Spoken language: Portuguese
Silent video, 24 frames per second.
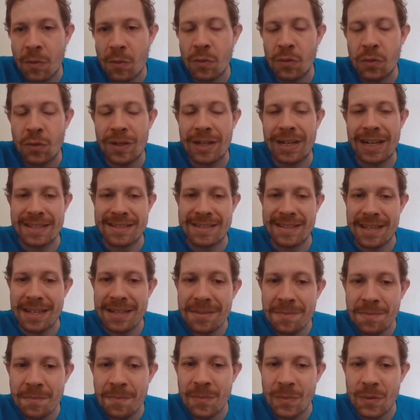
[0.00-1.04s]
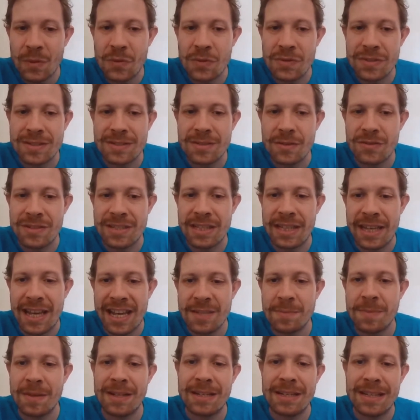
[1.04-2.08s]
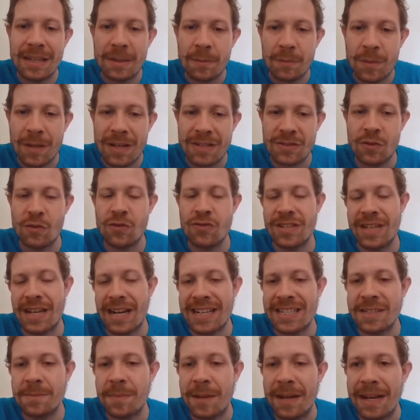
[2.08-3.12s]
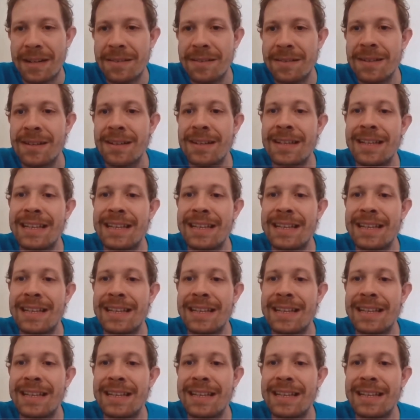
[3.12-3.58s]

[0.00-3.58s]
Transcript: Cultura e Lazer, do, do Cinesp, ali na Praça Dom José Gaspar,